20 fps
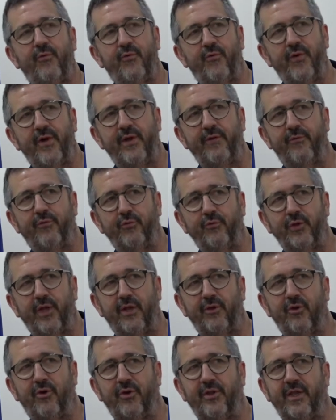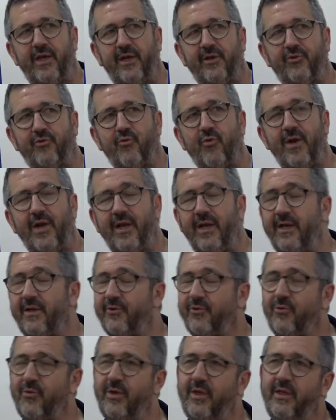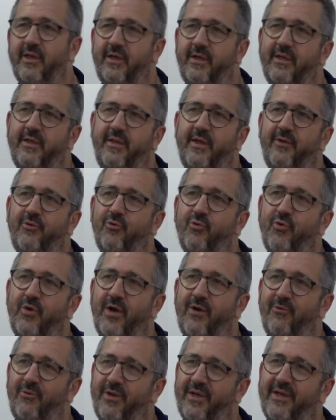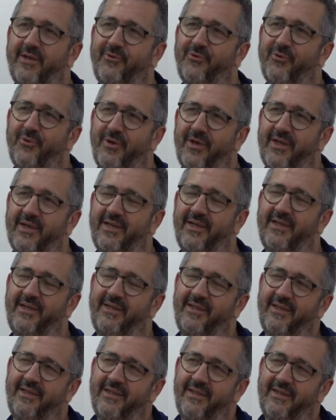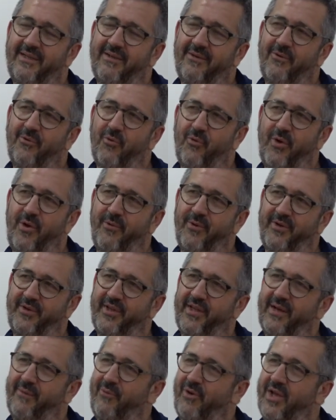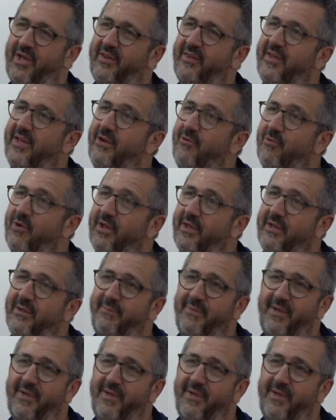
Fui fundador de la escuela, la Escuela de Arquitectura, aunque es una universidad muy antigua, de